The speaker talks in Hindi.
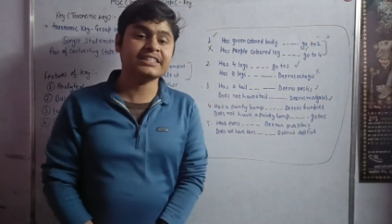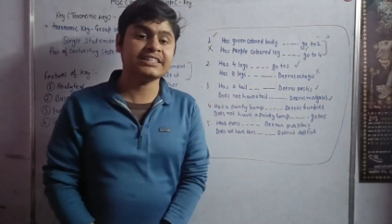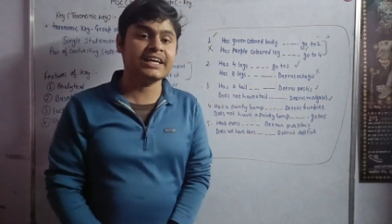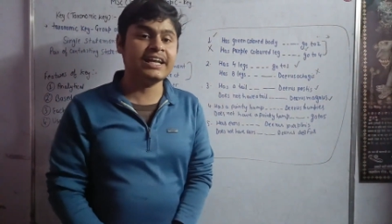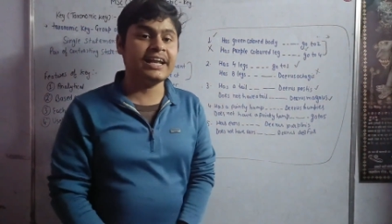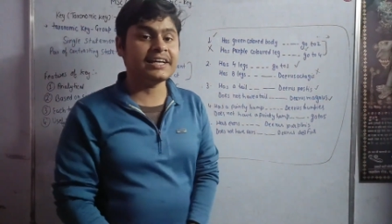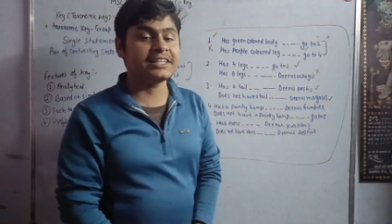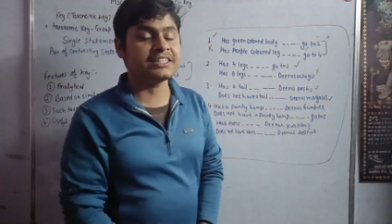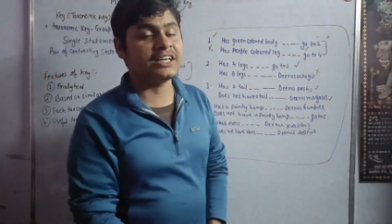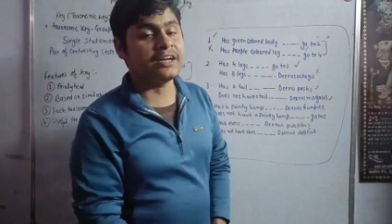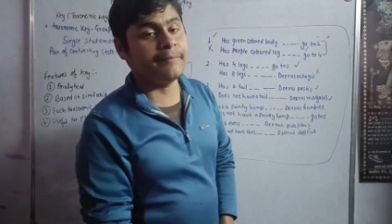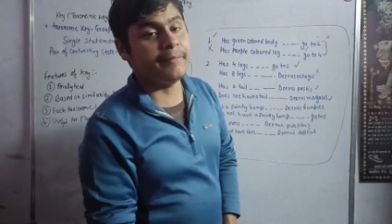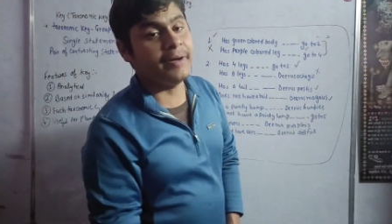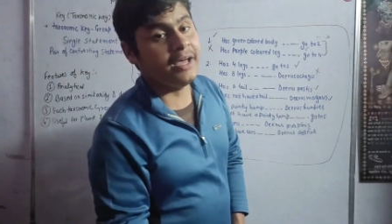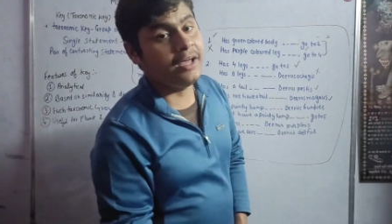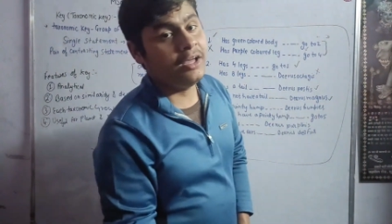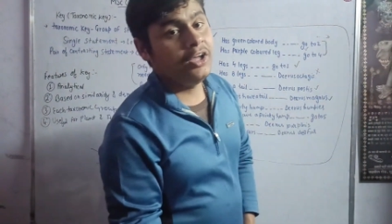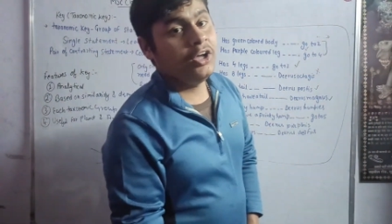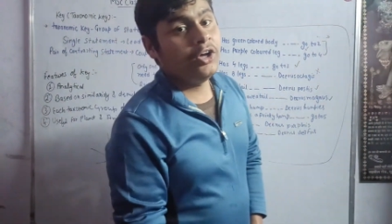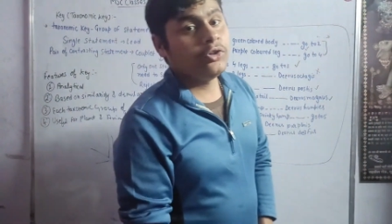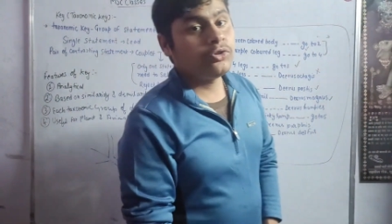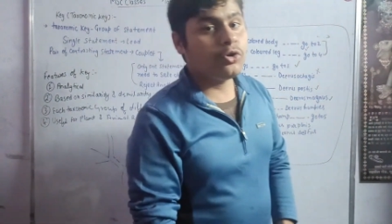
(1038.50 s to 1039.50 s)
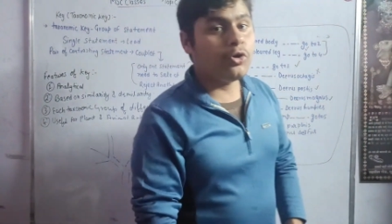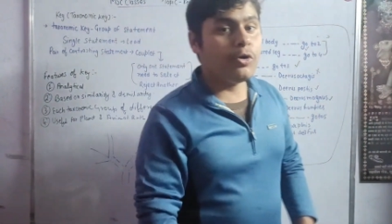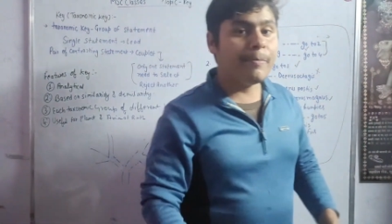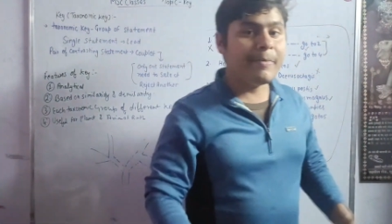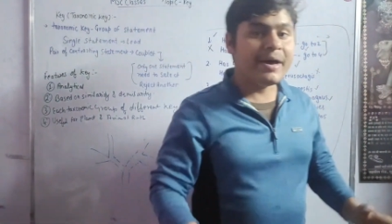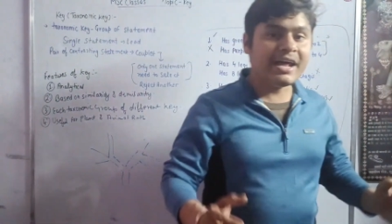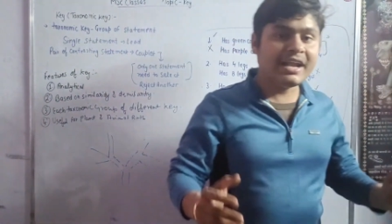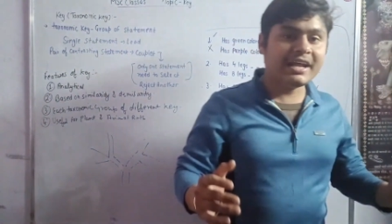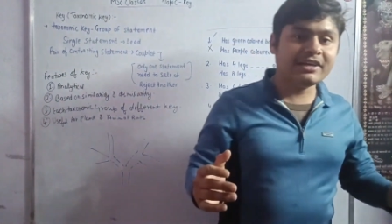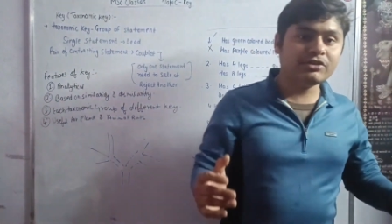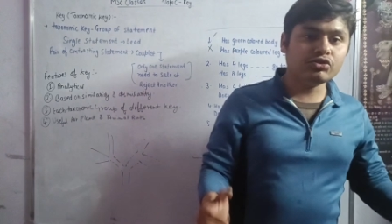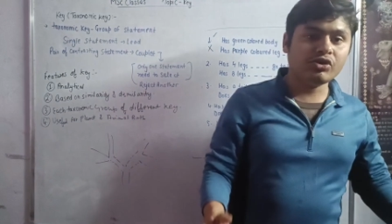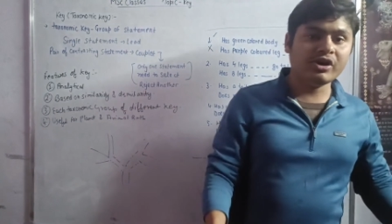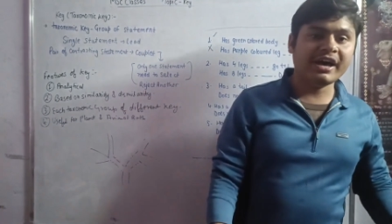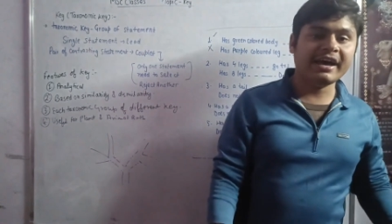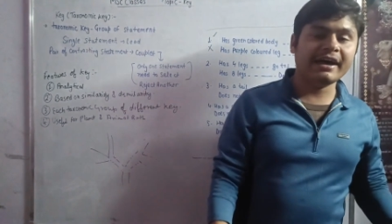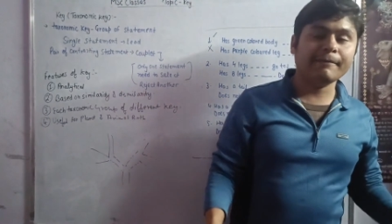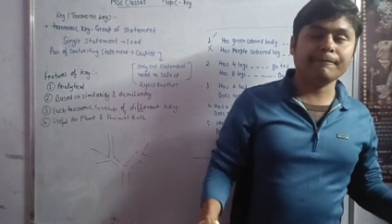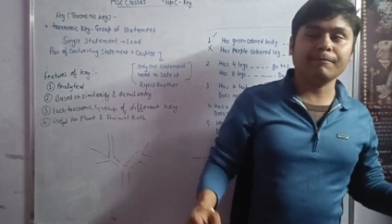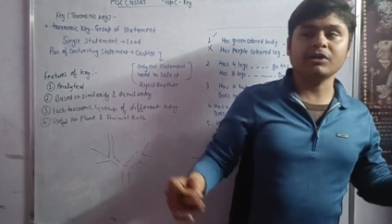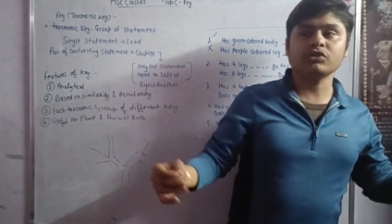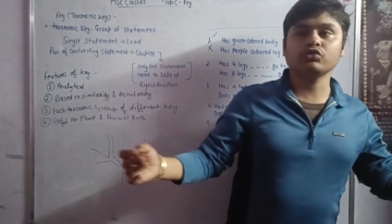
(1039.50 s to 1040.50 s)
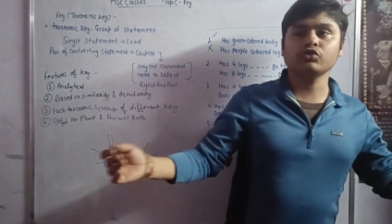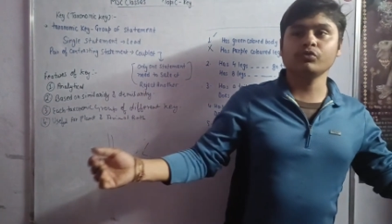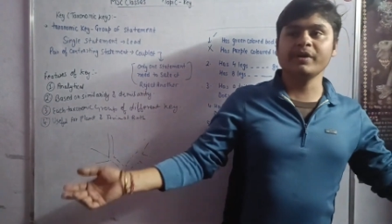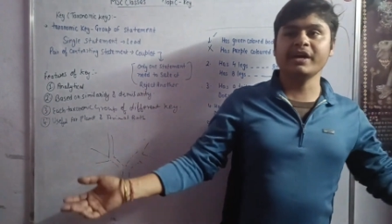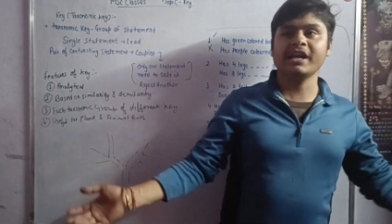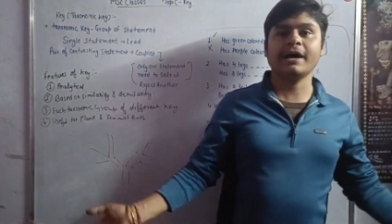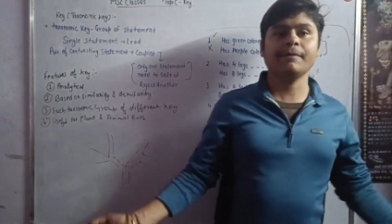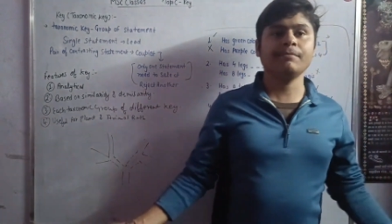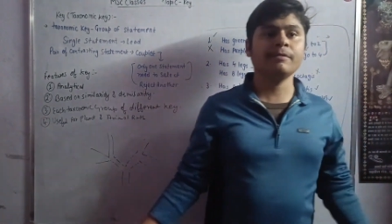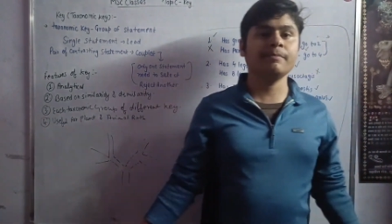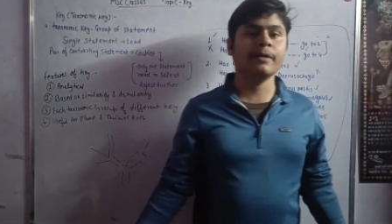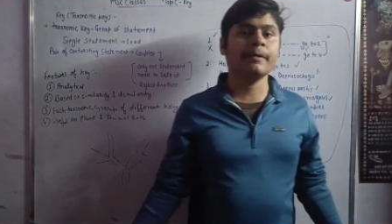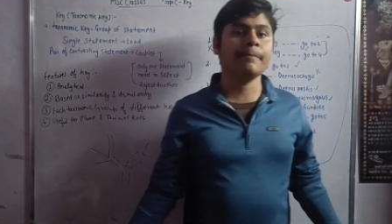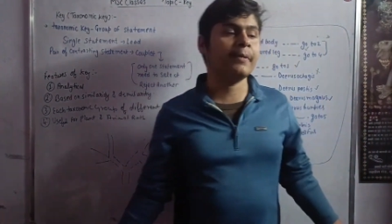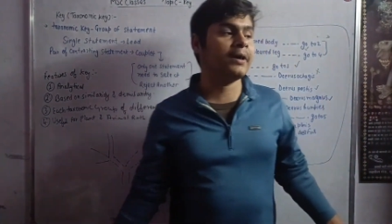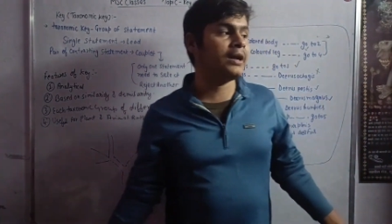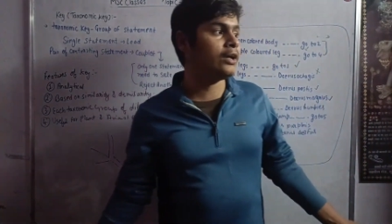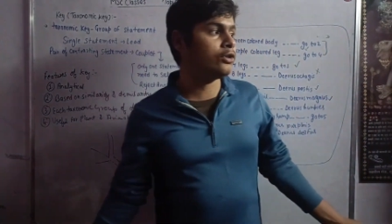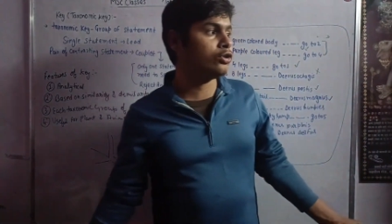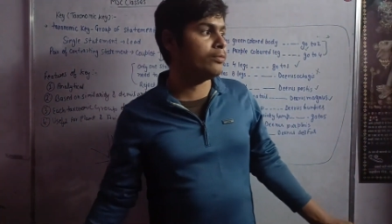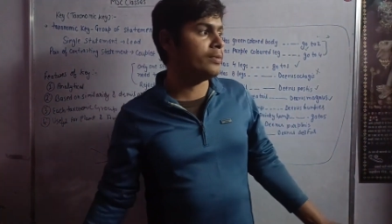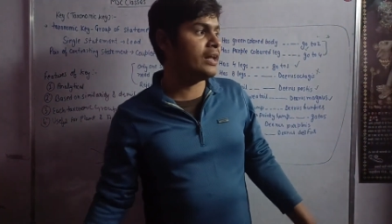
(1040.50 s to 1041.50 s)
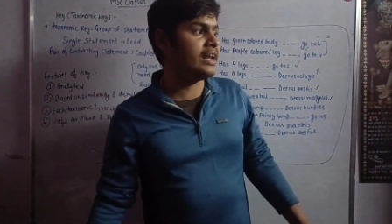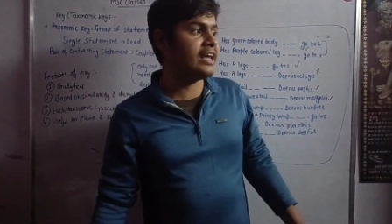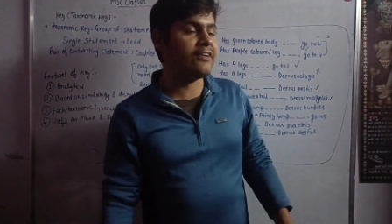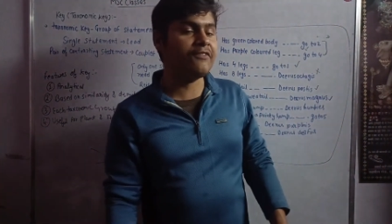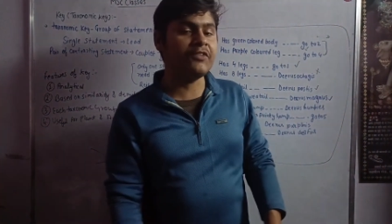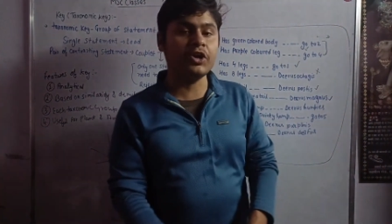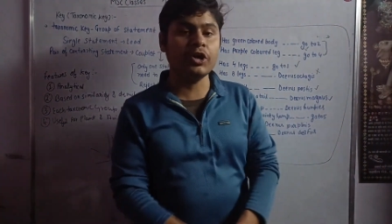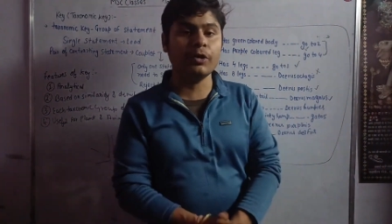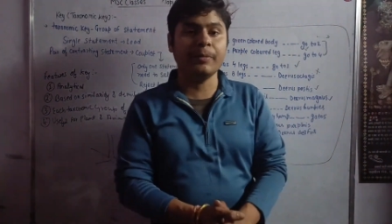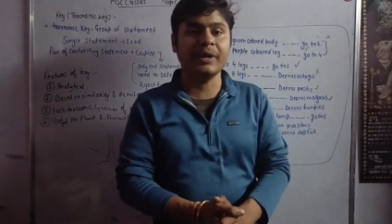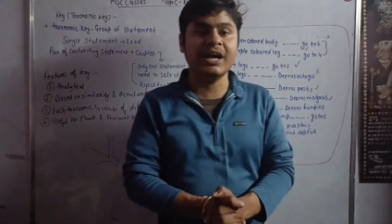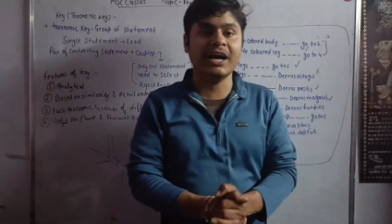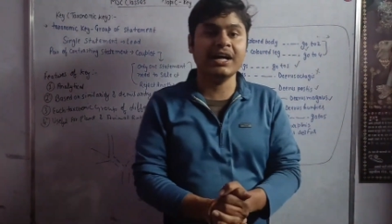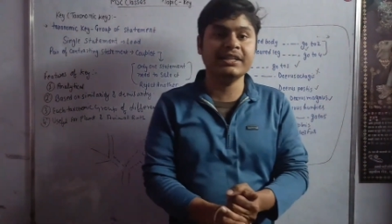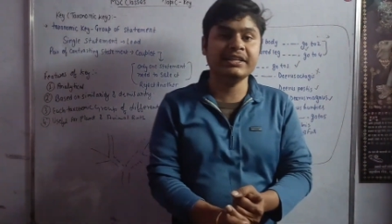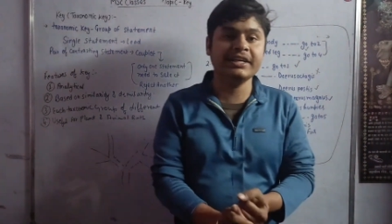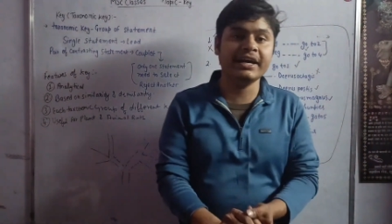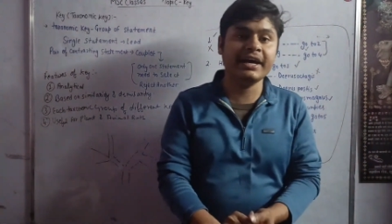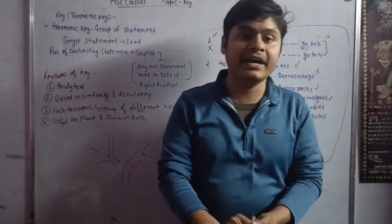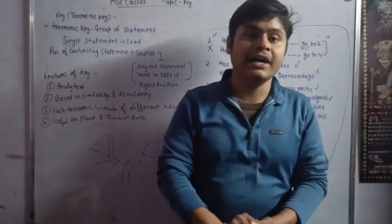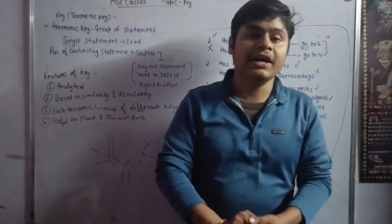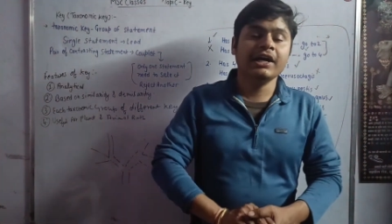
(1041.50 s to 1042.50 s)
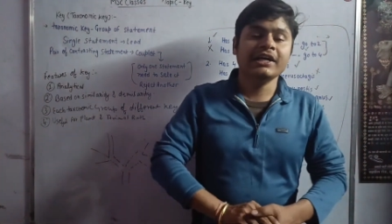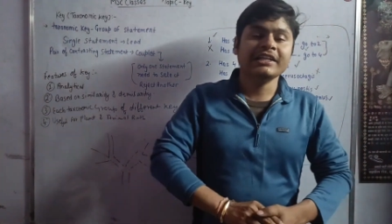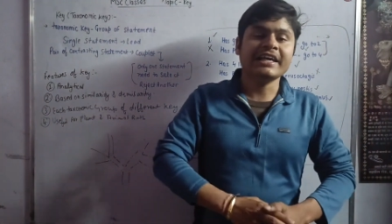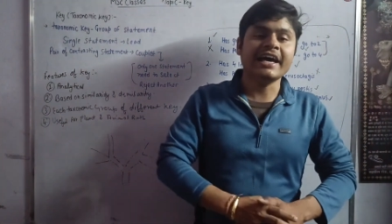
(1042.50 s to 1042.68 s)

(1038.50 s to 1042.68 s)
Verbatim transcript: आज के लेक्चर में तो मैंने जो है परसों मेरा भी पेपर है तो मैंने ये वीडियो बना दी है